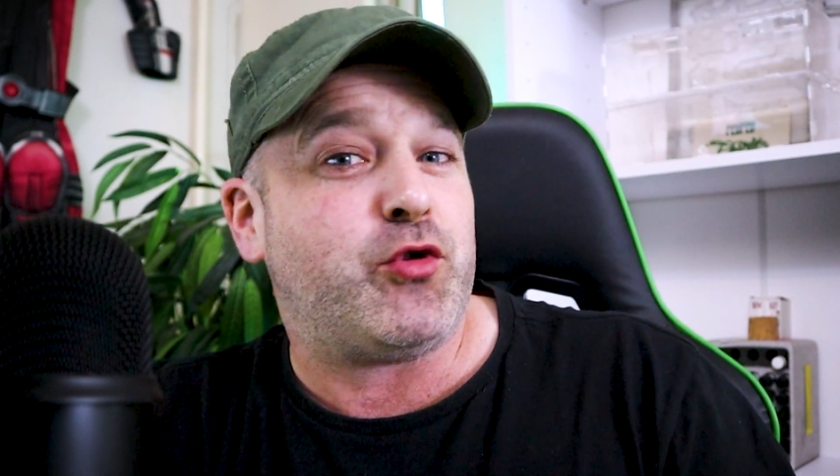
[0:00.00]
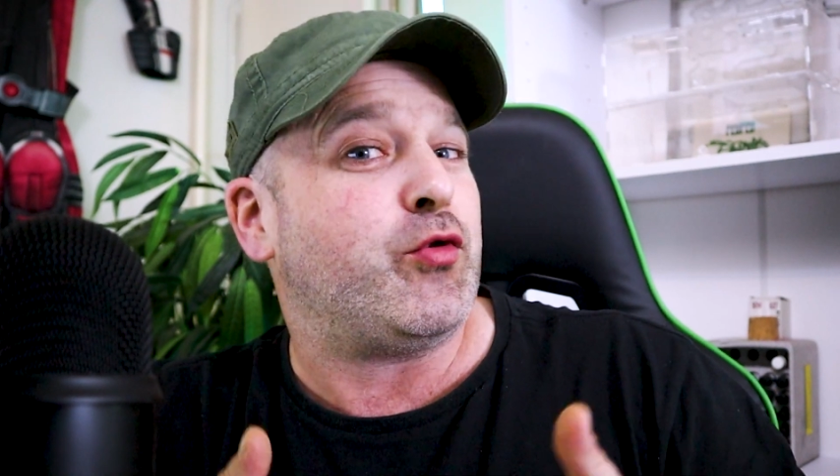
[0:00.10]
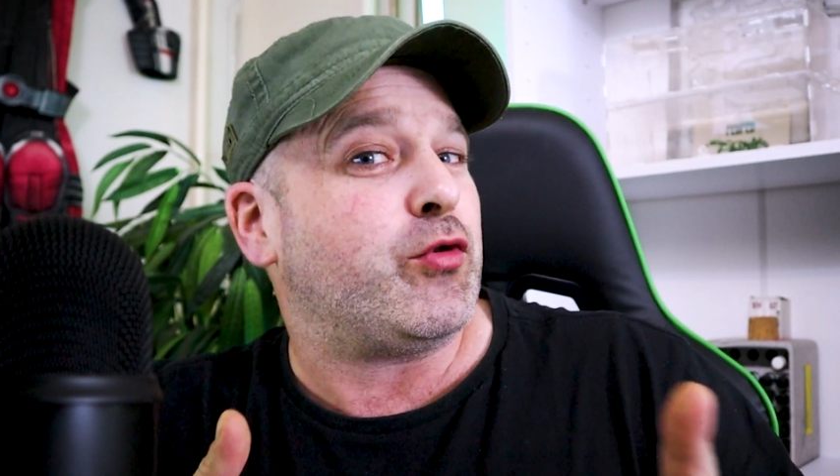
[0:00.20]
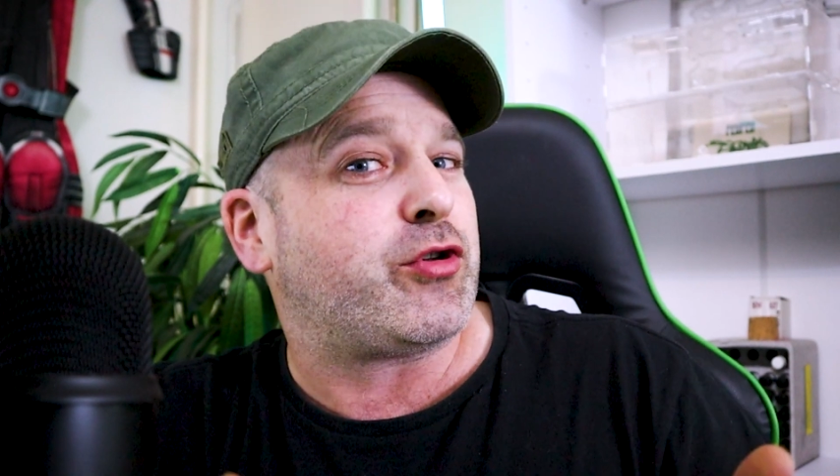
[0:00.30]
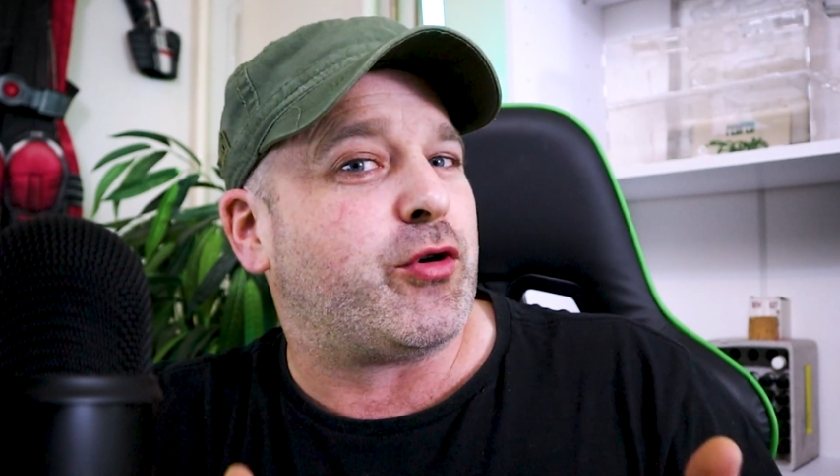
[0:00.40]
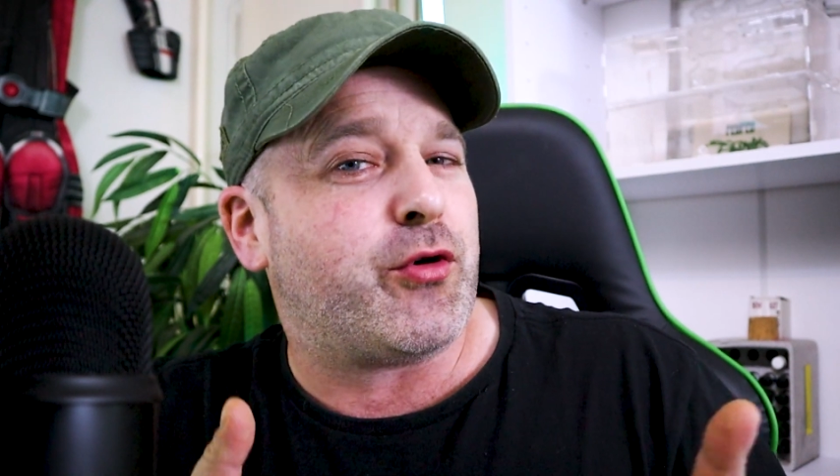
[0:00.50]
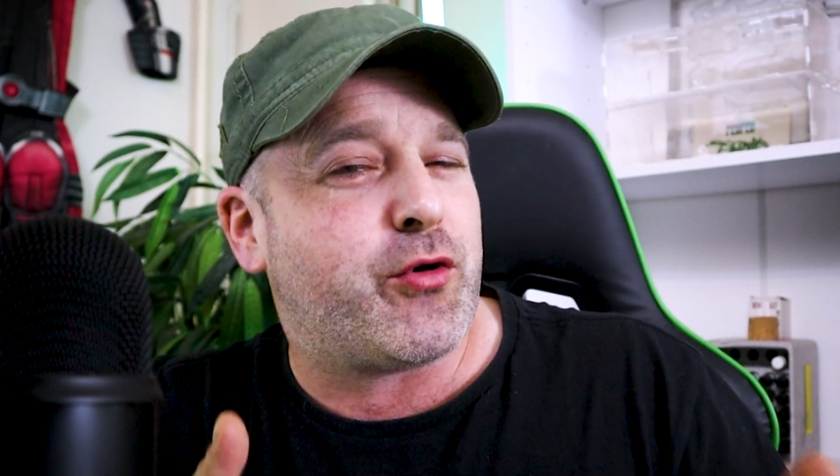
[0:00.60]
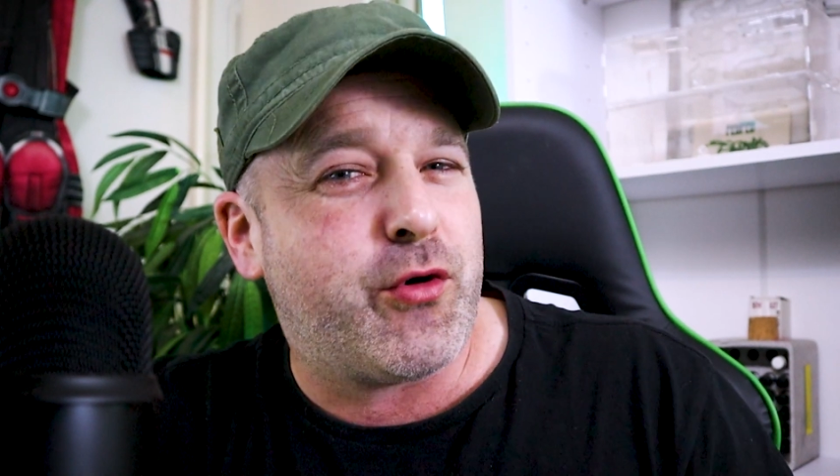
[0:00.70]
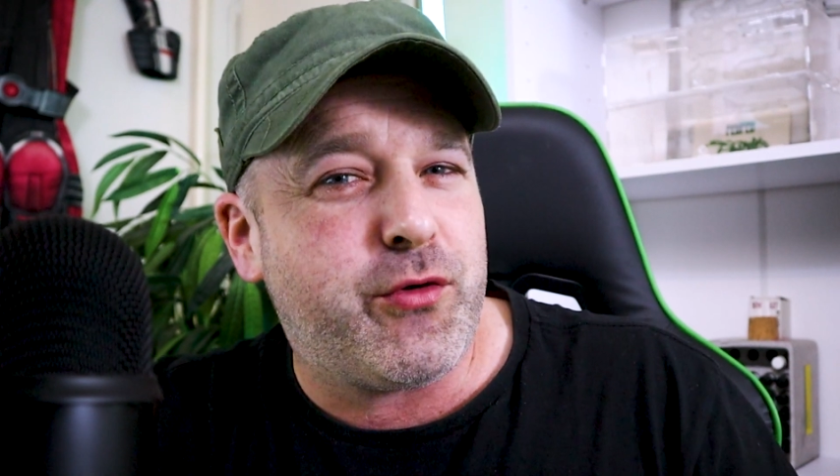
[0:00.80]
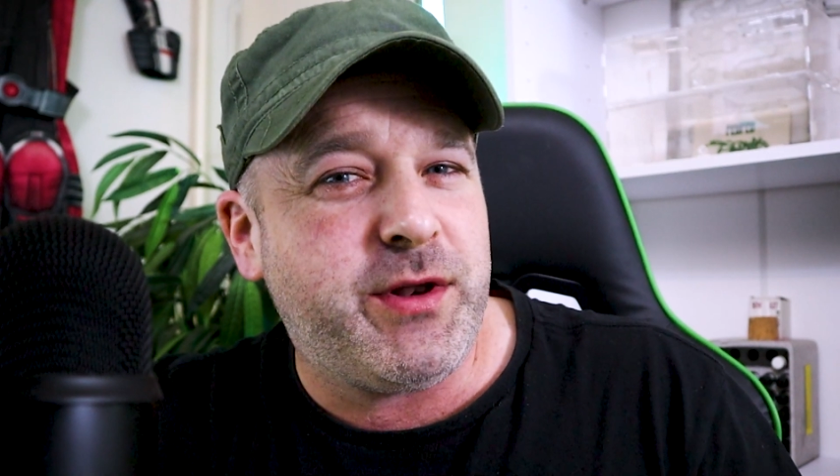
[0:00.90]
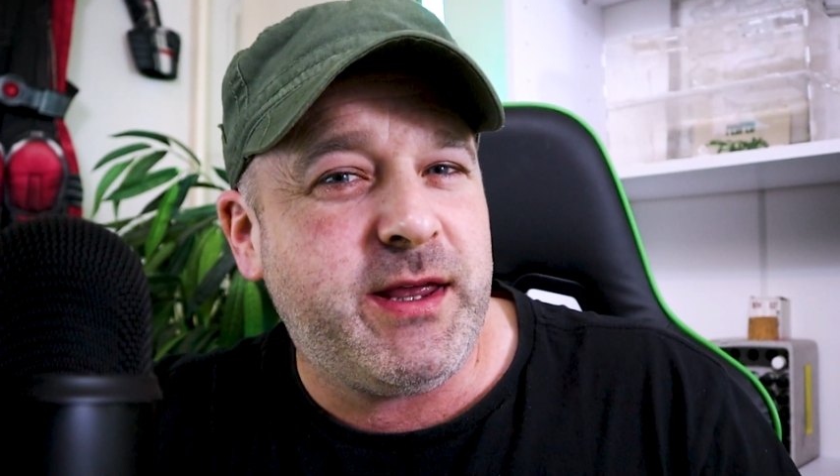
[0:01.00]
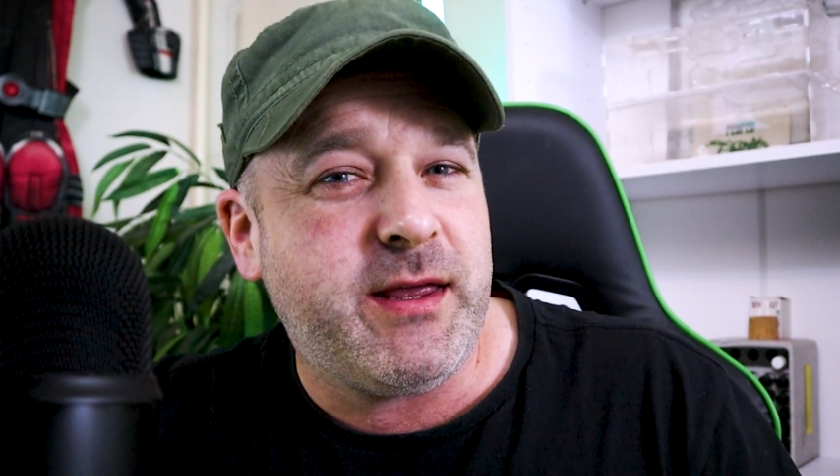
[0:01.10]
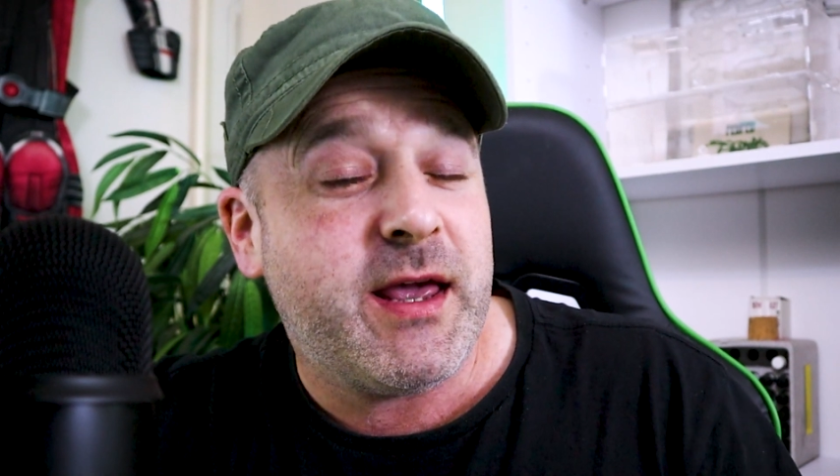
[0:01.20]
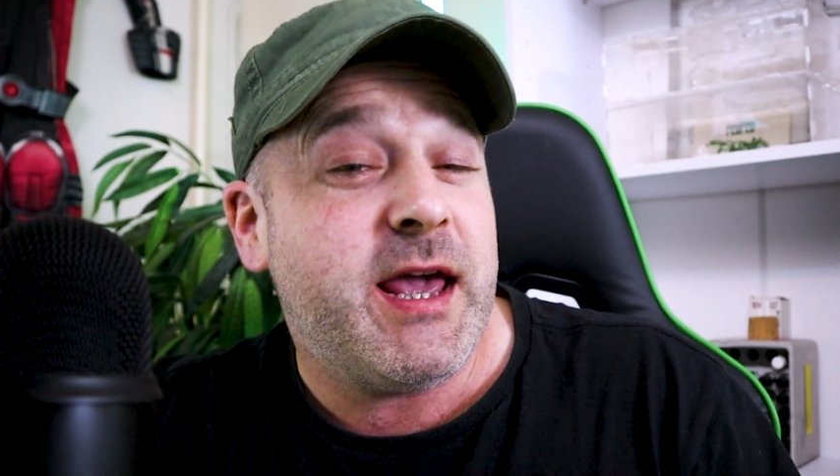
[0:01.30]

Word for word: d'autres colonies